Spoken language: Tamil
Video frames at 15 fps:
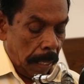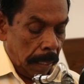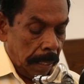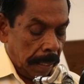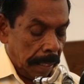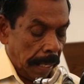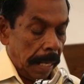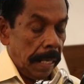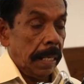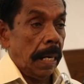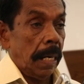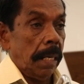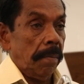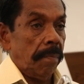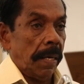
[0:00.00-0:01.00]
மேல்
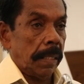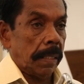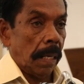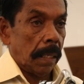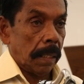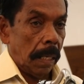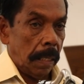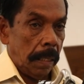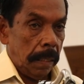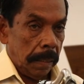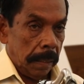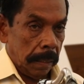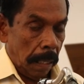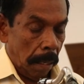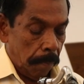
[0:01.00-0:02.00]
கைகளை வைத்தார்கள்
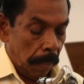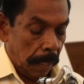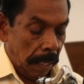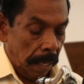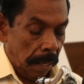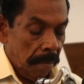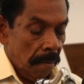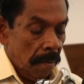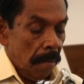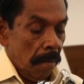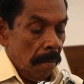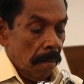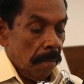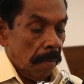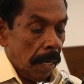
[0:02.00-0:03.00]
என்பது
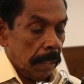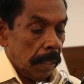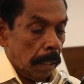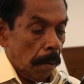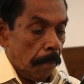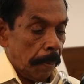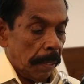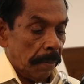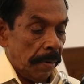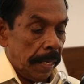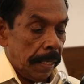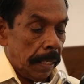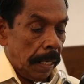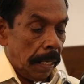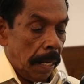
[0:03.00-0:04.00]
வாசிக்கப்பட
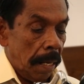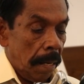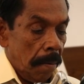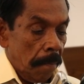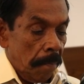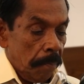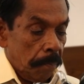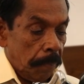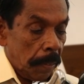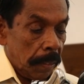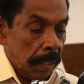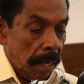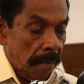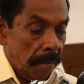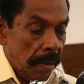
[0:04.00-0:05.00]
வேண்டிய
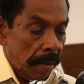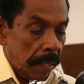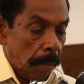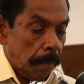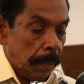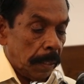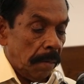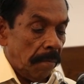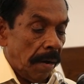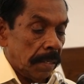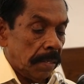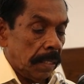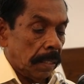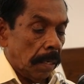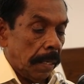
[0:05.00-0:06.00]
பகுதி வேத பகுதி
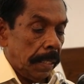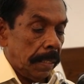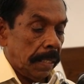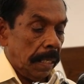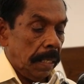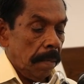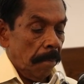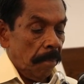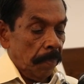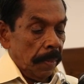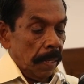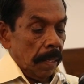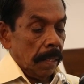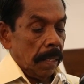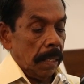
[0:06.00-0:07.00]
வாசித்தாயிற்று
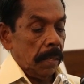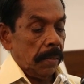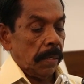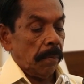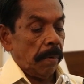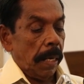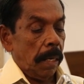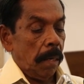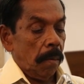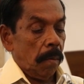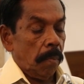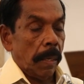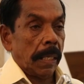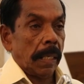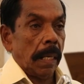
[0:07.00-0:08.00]
கிறிஸ்துவே
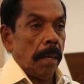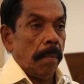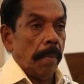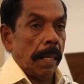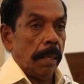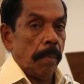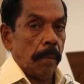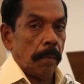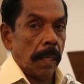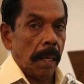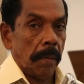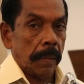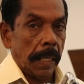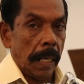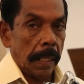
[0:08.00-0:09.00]
உமைக்கு மகிமை
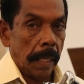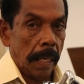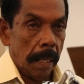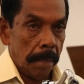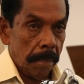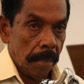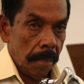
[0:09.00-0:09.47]
உண்டாவதாக